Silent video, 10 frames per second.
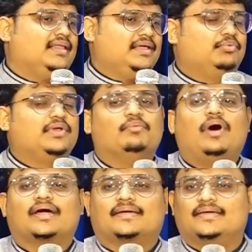దేవుని
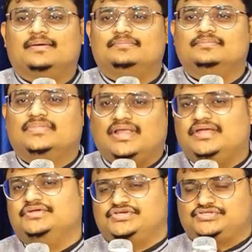వాక్యం
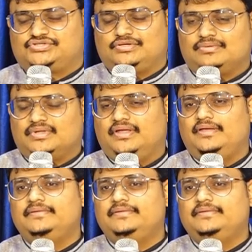తెలియజేస్తూ ఉంది